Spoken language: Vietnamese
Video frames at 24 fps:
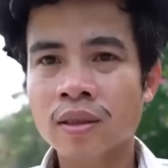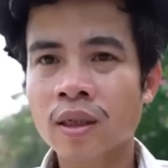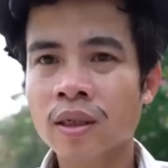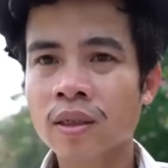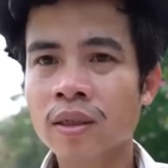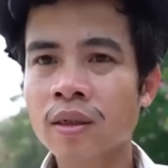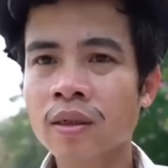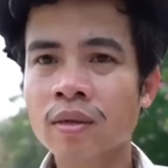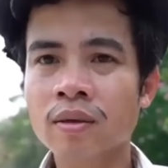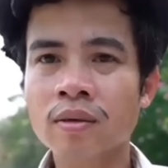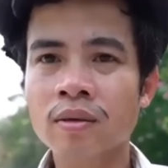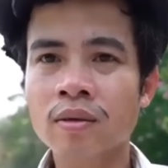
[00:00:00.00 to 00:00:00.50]
thì
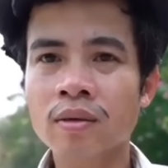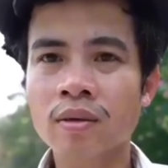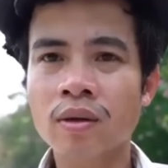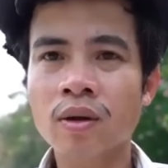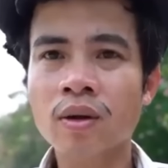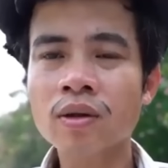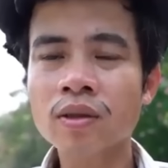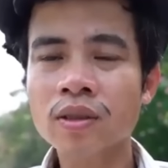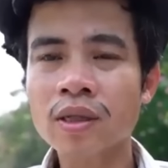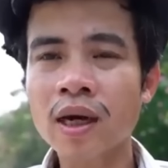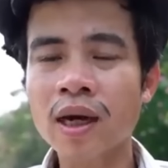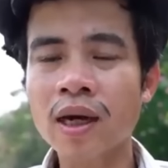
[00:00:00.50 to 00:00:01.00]
đừng
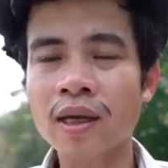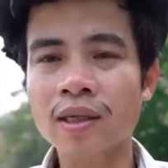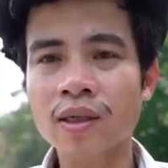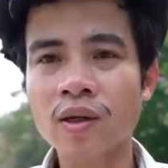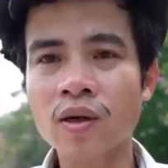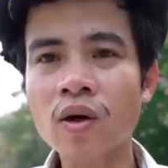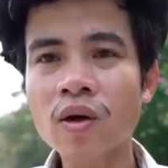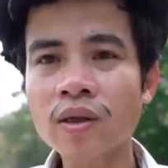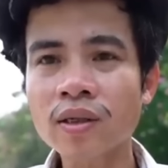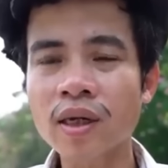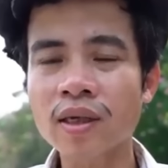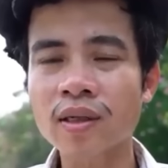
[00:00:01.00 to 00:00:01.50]
có dại
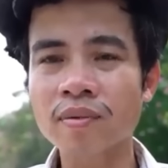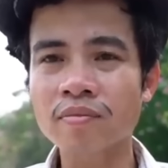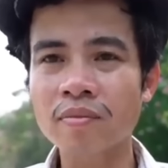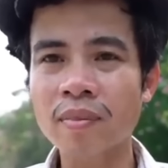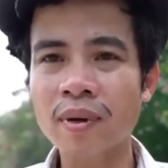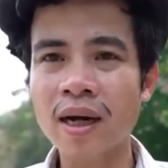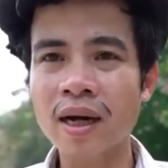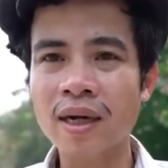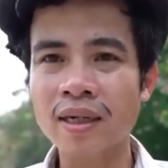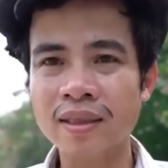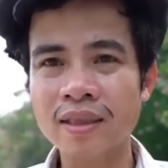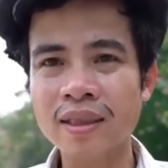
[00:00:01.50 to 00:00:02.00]
có đần
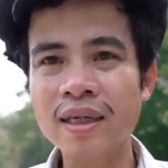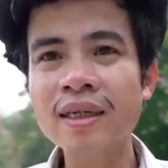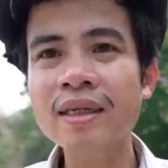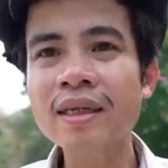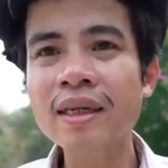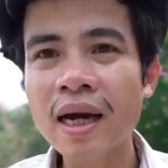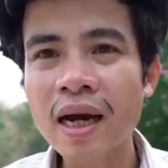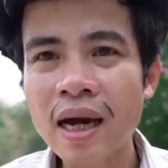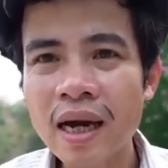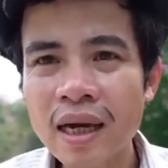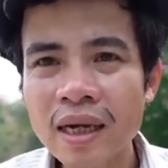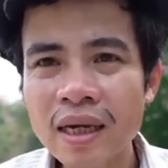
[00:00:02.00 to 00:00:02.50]
mà tin
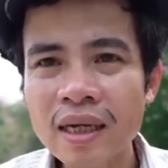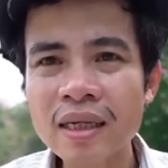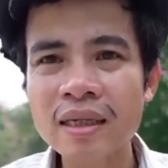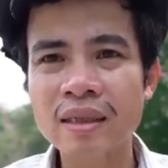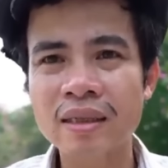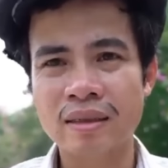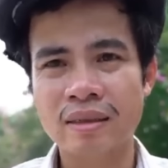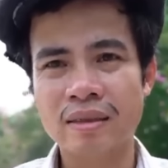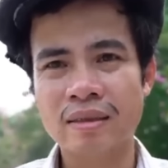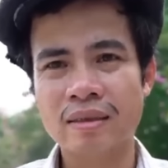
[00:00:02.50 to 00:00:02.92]
ai